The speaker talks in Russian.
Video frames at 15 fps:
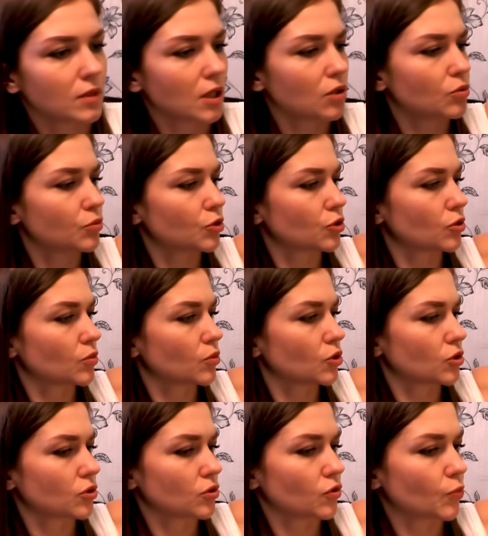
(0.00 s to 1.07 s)
я думаю, что
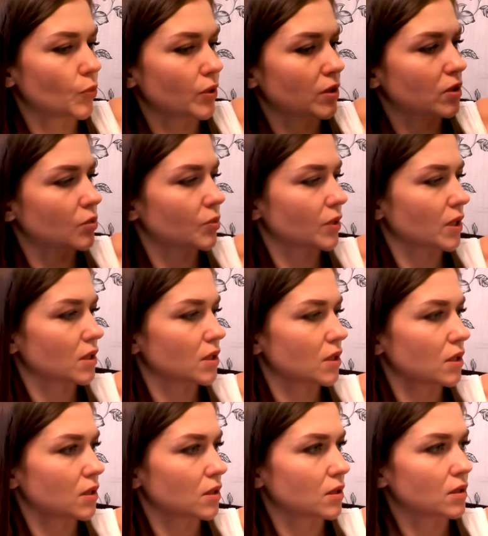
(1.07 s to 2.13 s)
можно ее, в принципе,
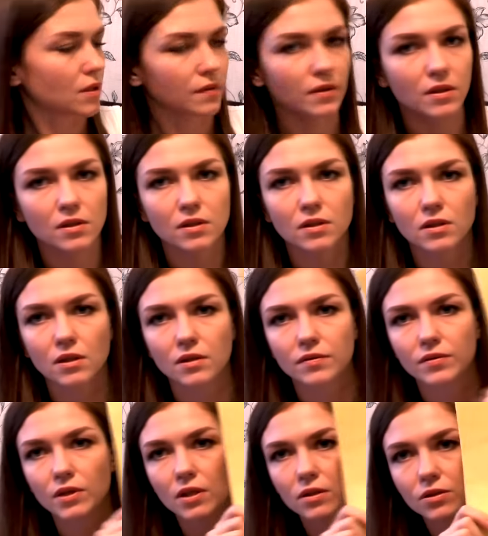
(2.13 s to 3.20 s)
разрезать, наверное, на
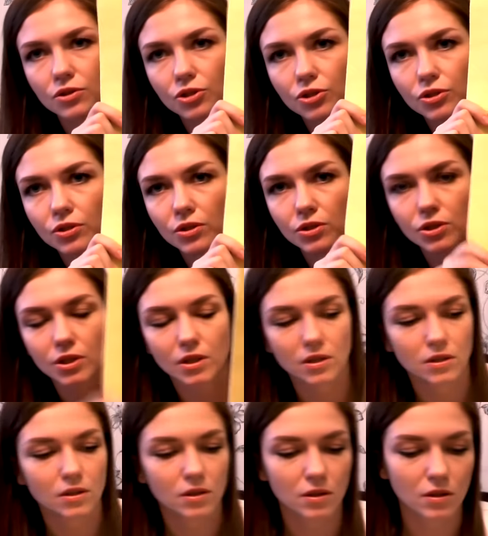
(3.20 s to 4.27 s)
две или на четыре
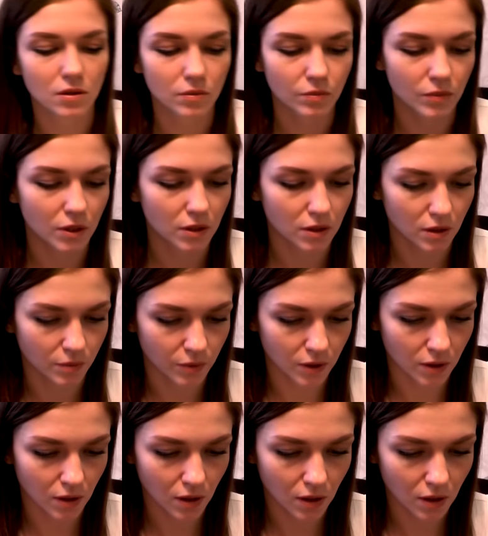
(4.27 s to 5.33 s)
части и мыть там
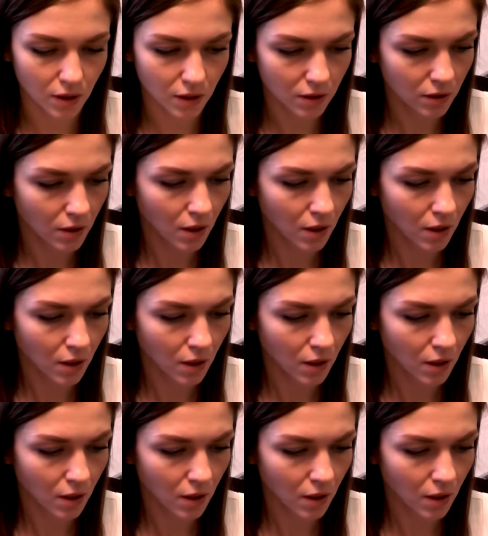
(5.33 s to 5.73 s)
зеркала.